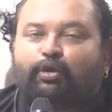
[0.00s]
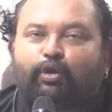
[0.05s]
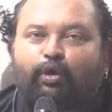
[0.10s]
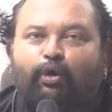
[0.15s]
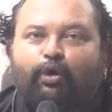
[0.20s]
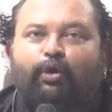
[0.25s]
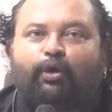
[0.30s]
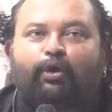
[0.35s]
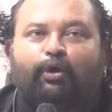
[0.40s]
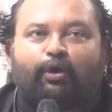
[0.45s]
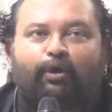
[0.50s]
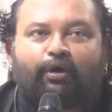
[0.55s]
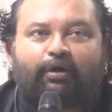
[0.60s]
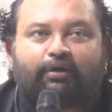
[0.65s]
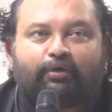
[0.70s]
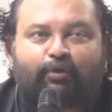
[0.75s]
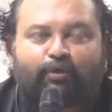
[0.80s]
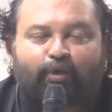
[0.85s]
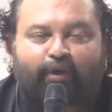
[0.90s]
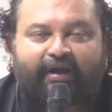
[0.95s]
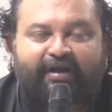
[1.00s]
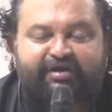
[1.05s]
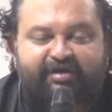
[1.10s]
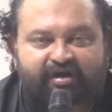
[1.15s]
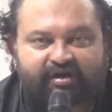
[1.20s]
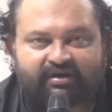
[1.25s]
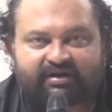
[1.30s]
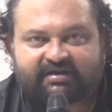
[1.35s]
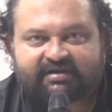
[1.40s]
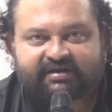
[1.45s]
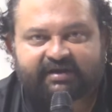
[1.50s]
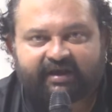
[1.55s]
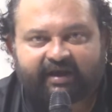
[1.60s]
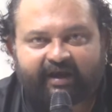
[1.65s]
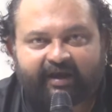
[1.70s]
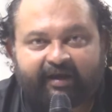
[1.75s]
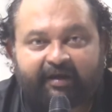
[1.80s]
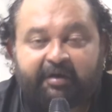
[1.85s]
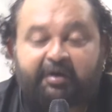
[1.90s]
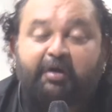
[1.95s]
तो उन्होंने चेंजेस
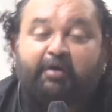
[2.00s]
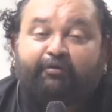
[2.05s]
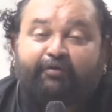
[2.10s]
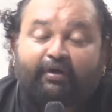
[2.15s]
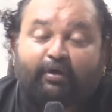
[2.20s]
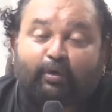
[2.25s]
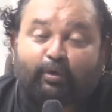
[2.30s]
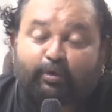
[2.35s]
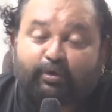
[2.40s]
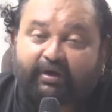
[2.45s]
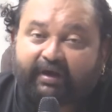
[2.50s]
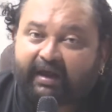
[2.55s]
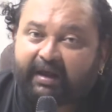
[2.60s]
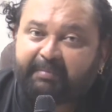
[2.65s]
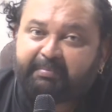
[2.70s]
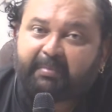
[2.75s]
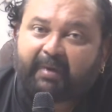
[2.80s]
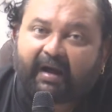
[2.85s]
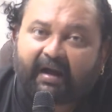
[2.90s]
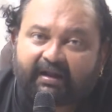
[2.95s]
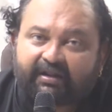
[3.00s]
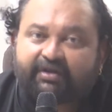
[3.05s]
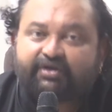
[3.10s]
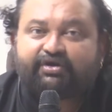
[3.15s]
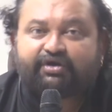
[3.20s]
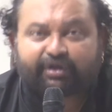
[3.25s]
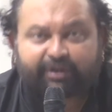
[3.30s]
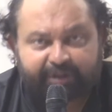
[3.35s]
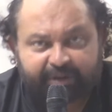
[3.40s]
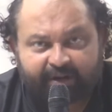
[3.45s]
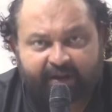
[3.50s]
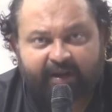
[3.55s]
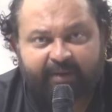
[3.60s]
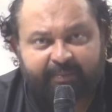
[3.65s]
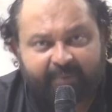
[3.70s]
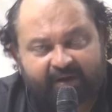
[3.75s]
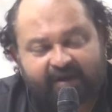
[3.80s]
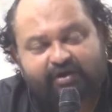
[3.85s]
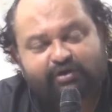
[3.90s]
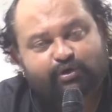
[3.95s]
किए फिर उनके बाद
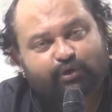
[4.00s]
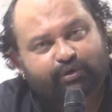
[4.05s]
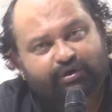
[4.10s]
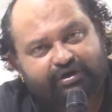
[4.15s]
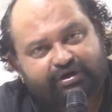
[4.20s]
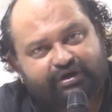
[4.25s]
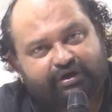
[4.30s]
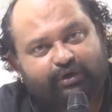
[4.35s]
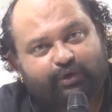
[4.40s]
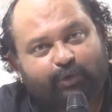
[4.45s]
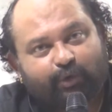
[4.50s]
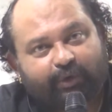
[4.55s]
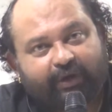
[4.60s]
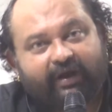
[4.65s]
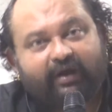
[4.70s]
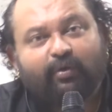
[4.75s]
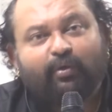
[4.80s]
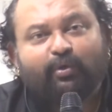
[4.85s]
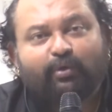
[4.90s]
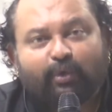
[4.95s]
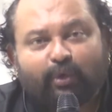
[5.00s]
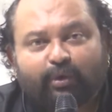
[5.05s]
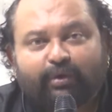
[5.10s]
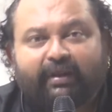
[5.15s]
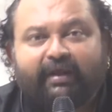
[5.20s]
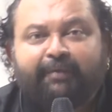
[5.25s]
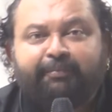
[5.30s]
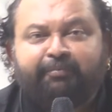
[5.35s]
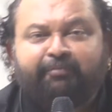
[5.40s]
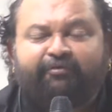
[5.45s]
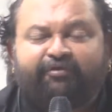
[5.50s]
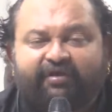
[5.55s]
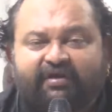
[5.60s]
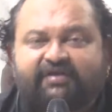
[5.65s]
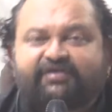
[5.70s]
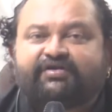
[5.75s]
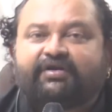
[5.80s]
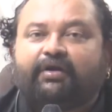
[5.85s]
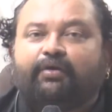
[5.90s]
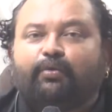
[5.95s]
जितने भी ज्योतिषी हुए उन्होंने
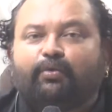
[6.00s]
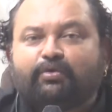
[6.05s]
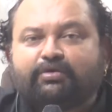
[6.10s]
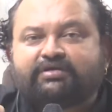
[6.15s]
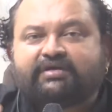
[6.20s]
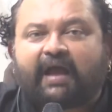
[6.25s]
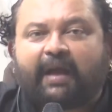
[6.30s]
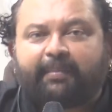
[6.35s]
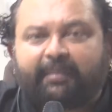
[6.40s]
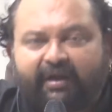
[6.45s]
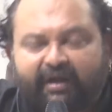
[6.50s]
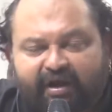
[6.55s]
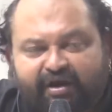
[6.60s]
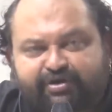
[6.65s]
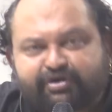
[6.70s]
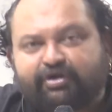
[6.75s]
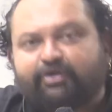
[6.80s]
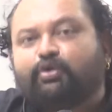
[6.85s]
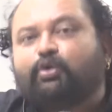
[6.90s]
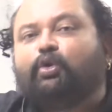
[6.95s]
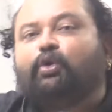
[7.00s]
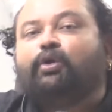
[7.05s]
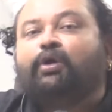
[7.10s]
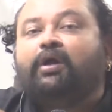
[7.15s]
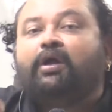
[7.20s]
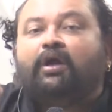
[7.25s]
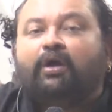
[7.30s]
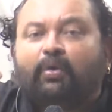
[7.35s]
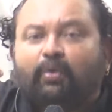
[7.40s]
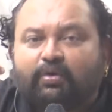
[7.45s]
फिर से उस एप्लीकेशन को